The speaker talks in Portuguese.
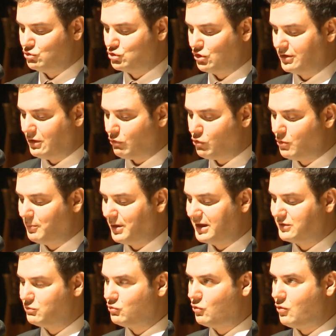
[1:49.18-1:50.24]
O jornal
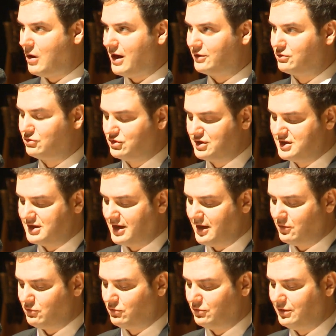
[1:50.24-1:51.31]
completa um quarto de
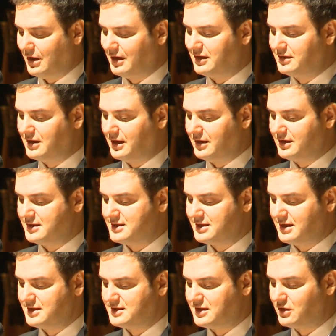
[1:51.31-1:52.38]
século na
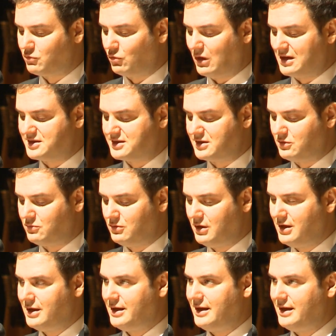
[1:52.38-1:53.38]
liderança em circulação